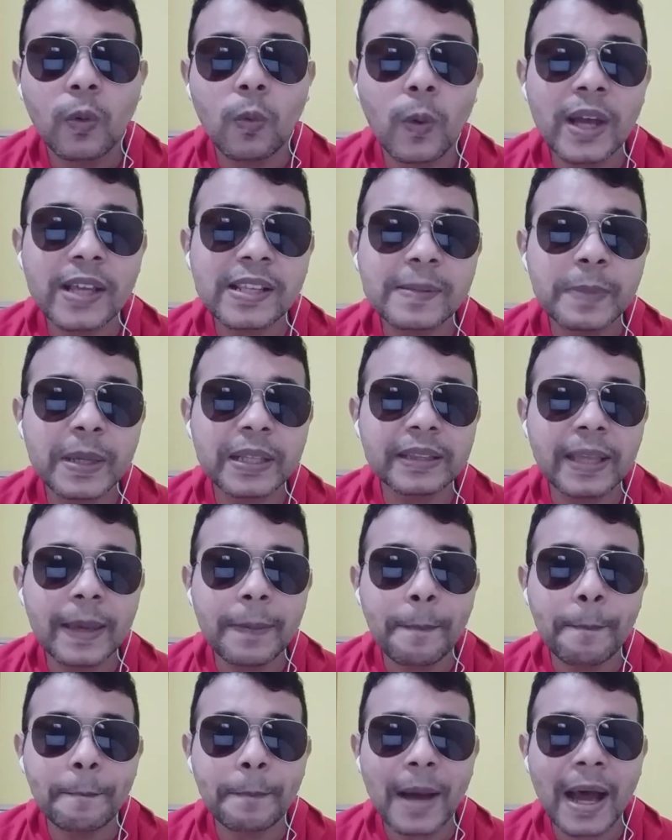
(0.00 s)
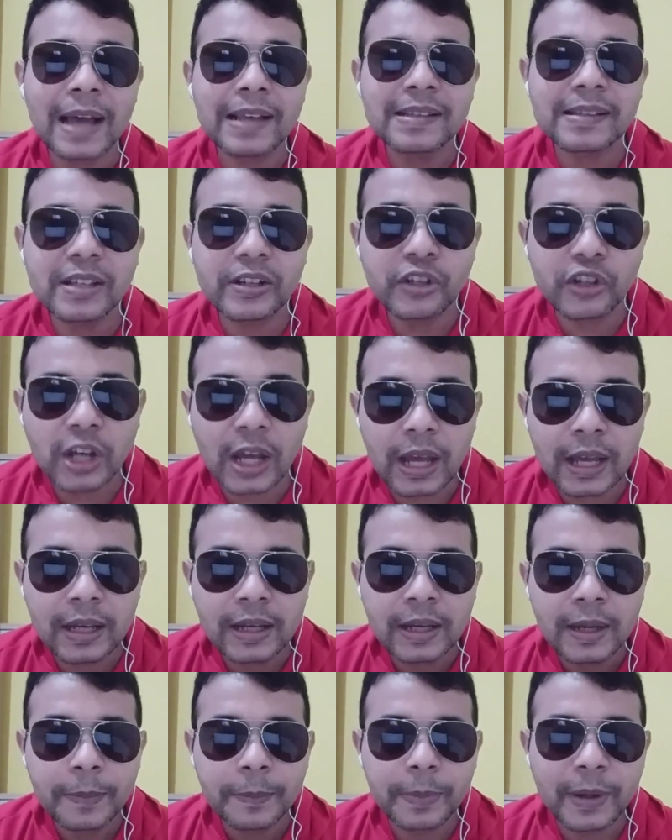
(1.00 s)
o SBT passa já
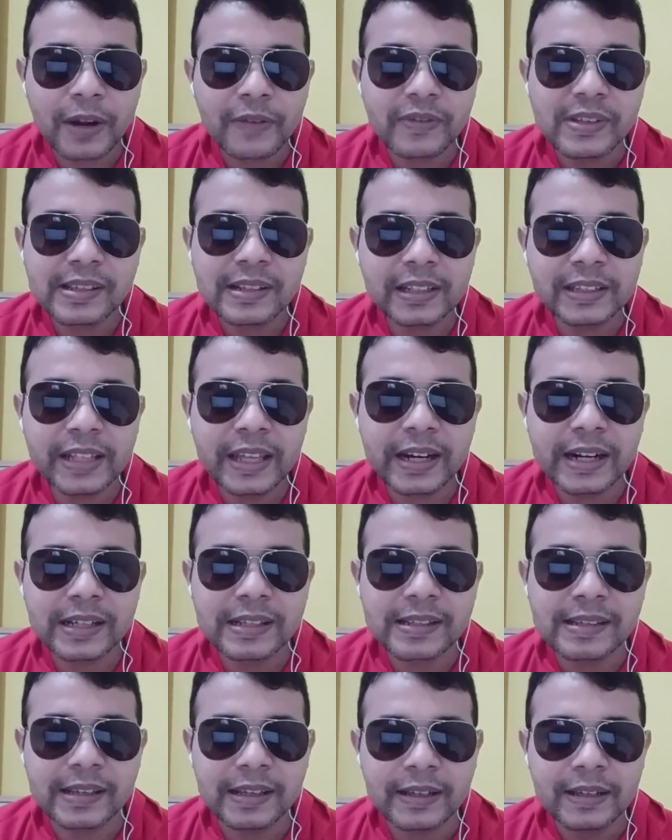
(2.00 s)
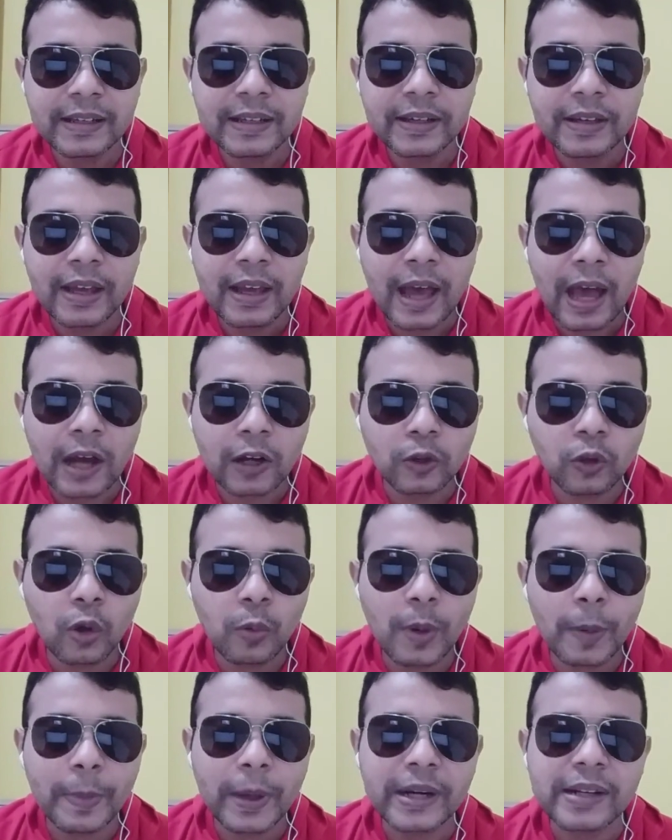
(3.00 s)
para a vice-liderança. A
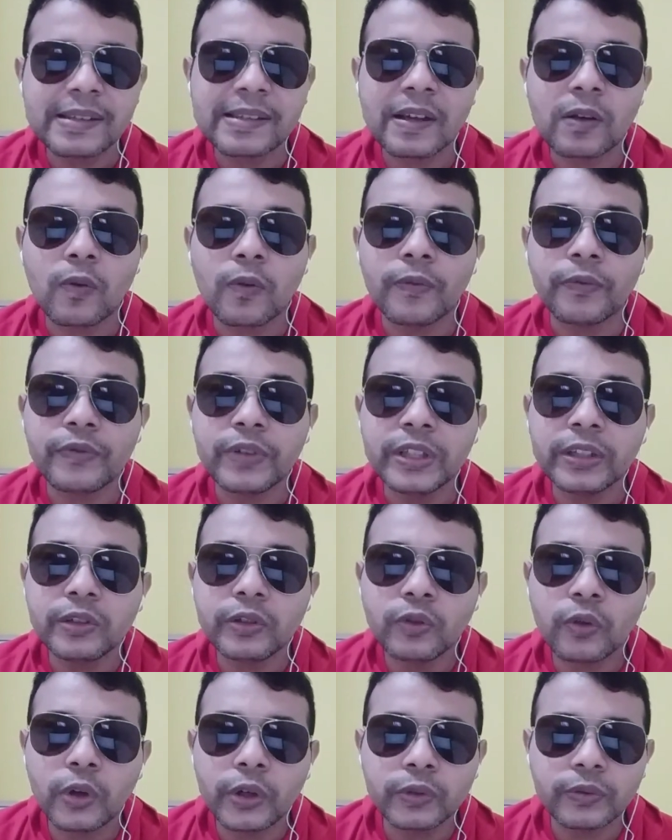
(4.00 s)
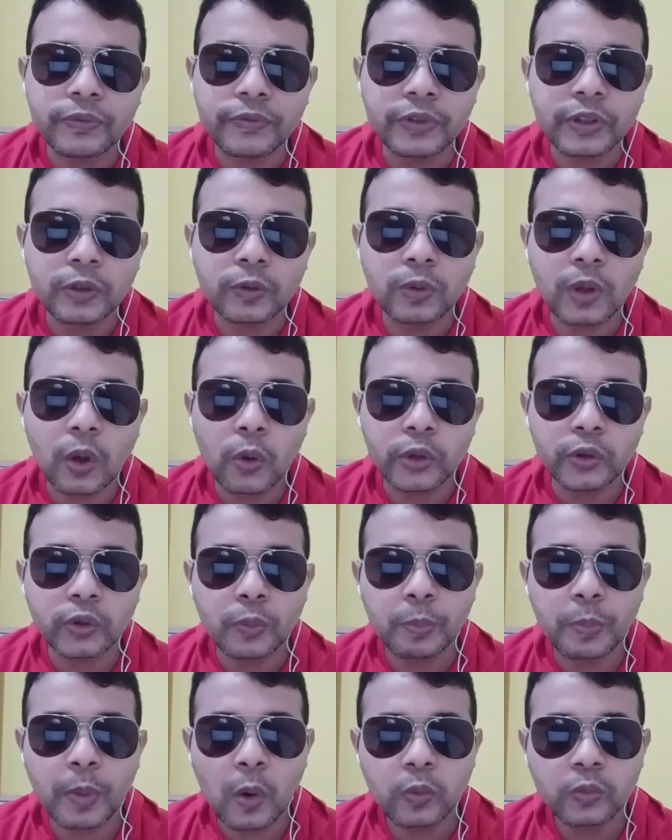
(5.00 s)
Globo aparecia com
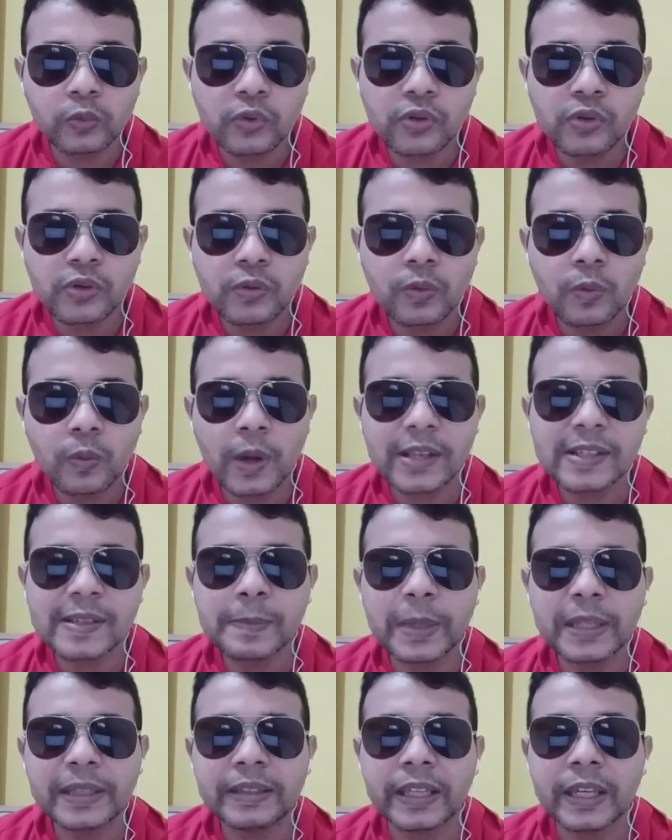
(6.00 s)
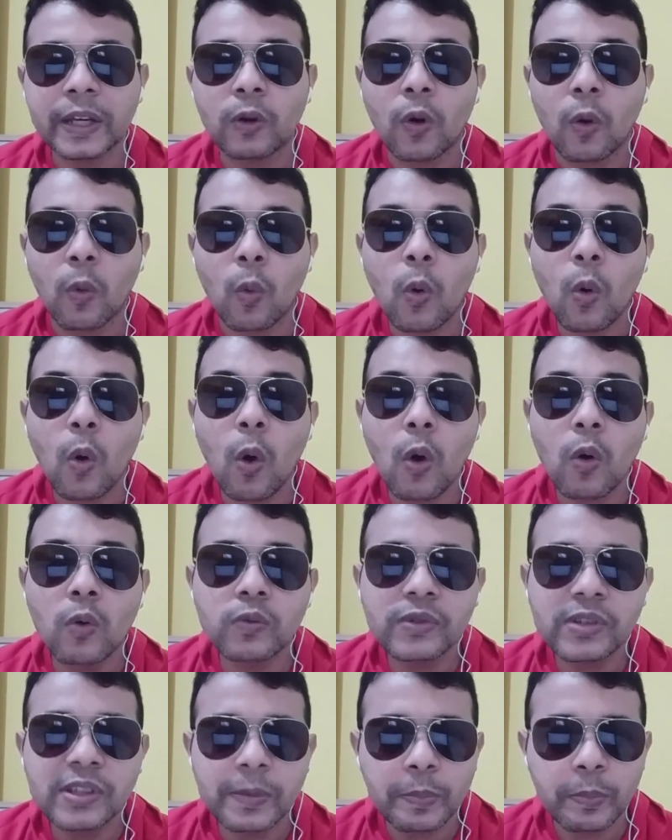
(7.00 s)
28,8 pontos, o SBT com
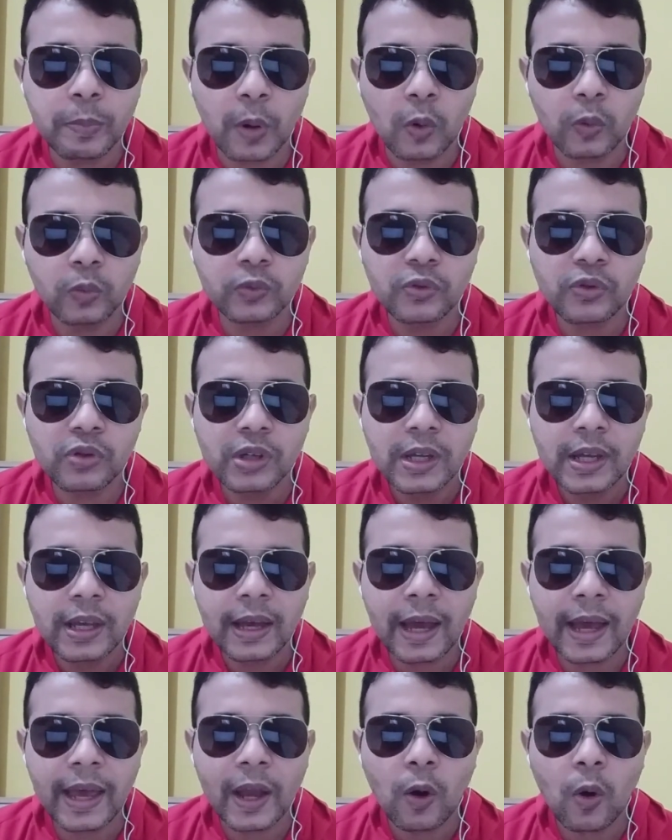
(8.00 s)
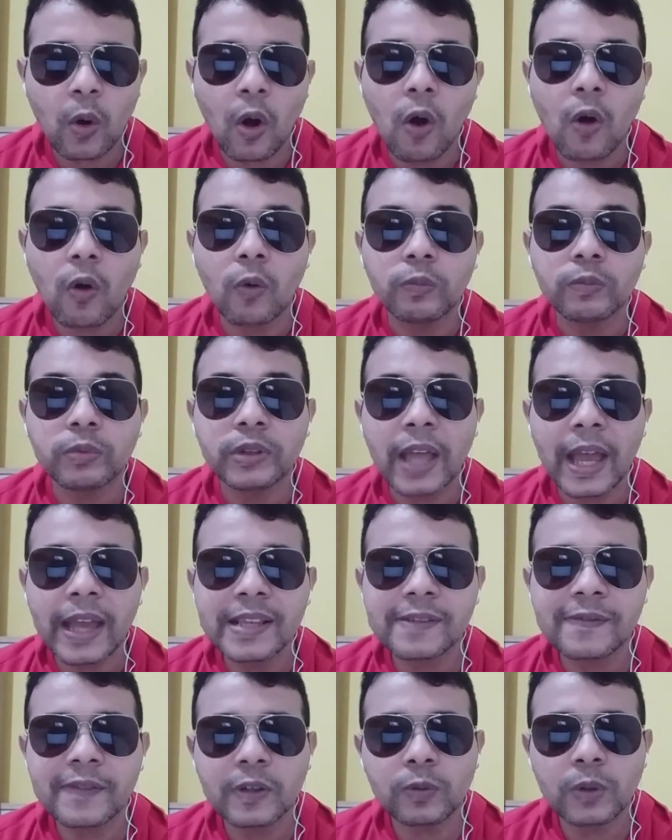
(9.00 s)
11 pontos, a Record com
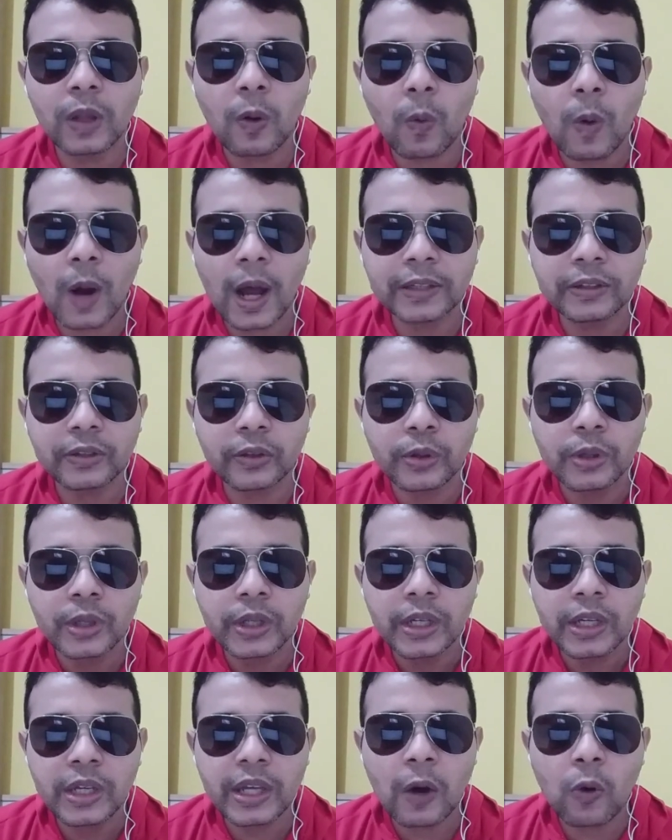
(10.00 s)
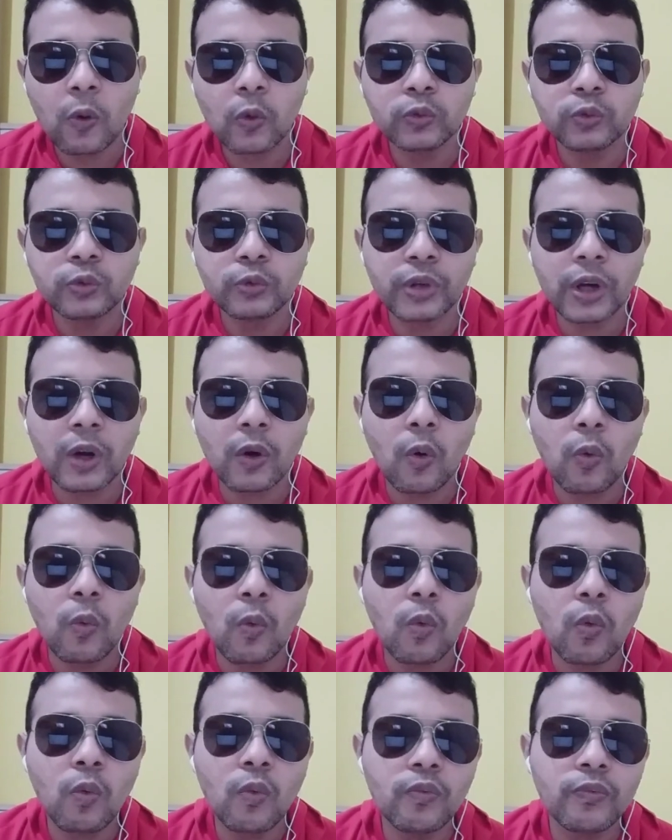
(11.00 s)
10,4 e a Cultura
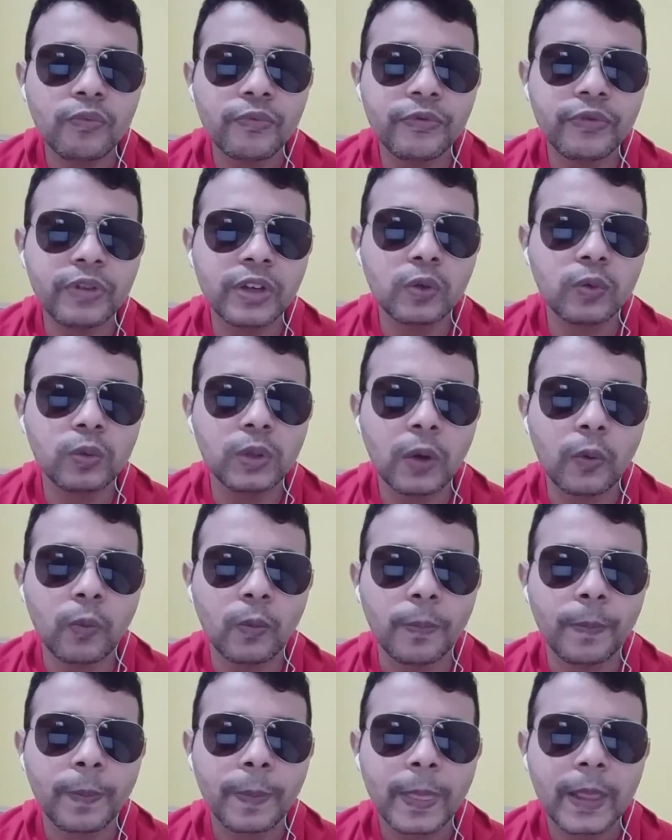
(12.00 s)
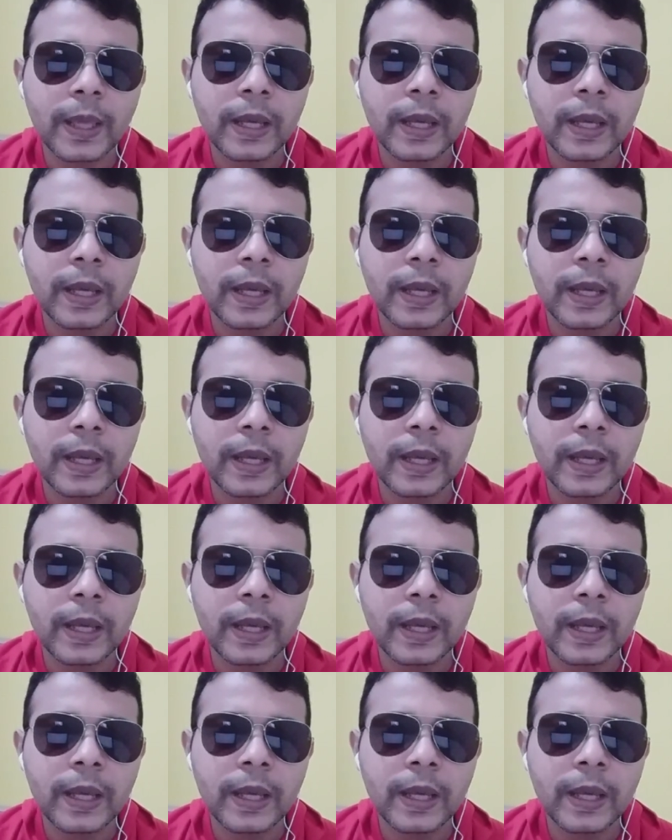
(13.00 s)
com 1,1.